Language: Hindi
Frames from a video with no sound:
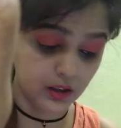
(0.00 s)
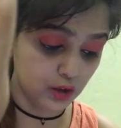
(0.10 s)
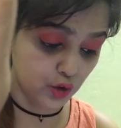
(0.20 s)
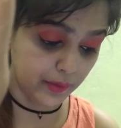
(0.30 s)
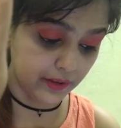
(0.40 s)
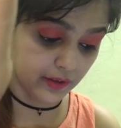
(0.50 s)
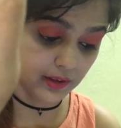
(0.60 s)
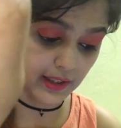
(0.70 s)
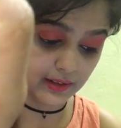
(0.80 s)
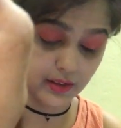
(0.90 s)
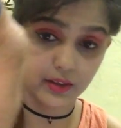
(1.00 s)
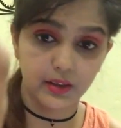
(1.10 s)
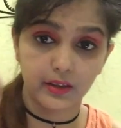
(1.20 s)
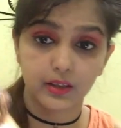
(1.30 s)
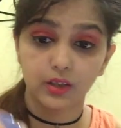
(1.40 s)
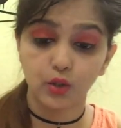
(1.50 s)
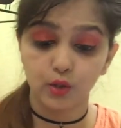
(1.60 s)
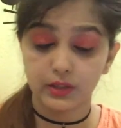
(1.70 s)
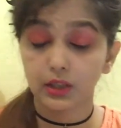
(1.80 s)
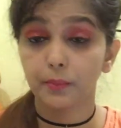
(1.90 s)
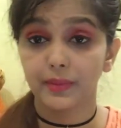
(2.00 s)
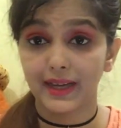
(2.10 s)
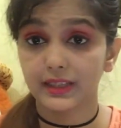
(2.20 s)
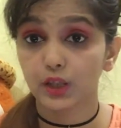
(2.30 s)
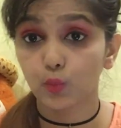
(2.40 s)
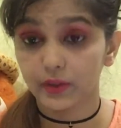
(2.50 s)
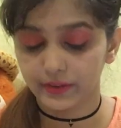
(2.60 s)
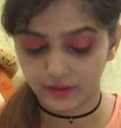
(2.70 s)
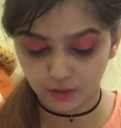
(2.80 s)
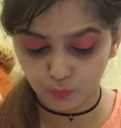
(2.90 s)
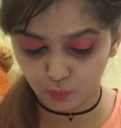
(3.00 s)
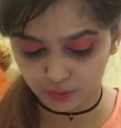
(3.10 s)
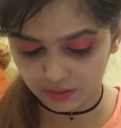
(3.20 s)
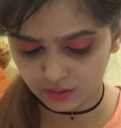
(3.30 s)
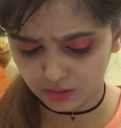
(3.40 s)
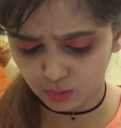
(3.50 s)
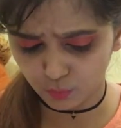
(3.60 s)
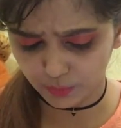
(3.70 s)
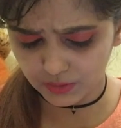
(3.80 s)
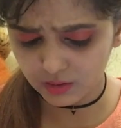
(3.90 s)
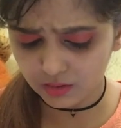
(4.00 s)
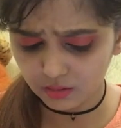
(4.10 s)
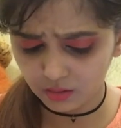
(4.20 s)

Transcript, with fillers: ये जोमेट्रिक टैसल ईयरिंग है और इसका प्राइस है वन हंड्रेड फोर्टी थ्री रुपीज़